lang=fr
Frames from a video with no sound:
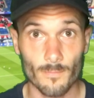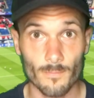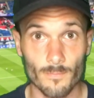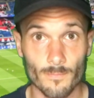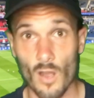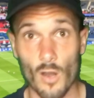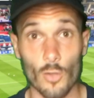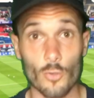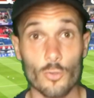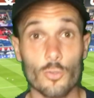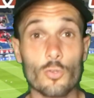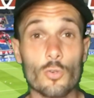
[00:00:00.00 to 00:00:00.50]

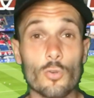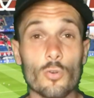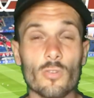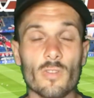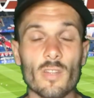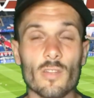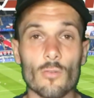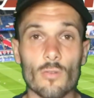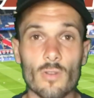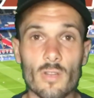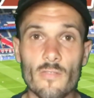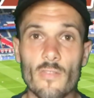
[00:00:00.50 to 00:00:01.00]
Alors du côté
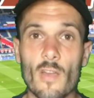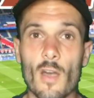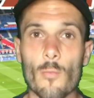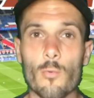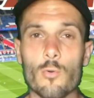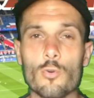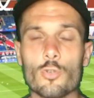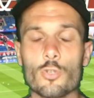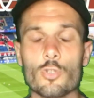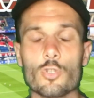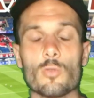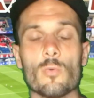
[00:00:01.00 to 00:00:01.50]
de
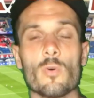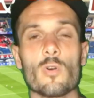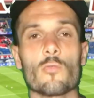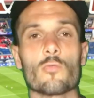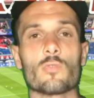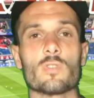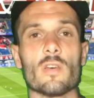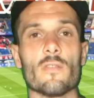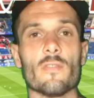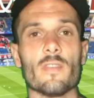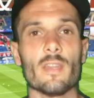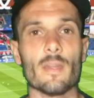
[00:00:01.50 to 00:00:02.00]
Liverpool, justement,
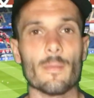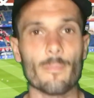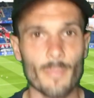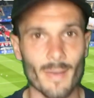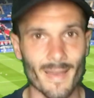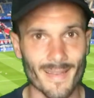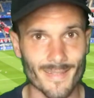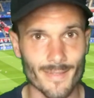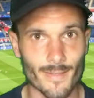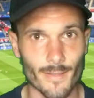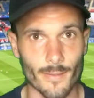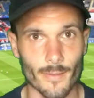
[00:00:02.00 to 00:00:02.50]
vous avez des
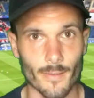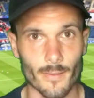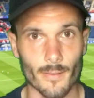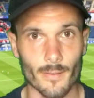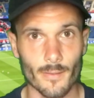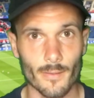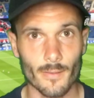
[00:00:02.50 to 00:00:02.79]
personnes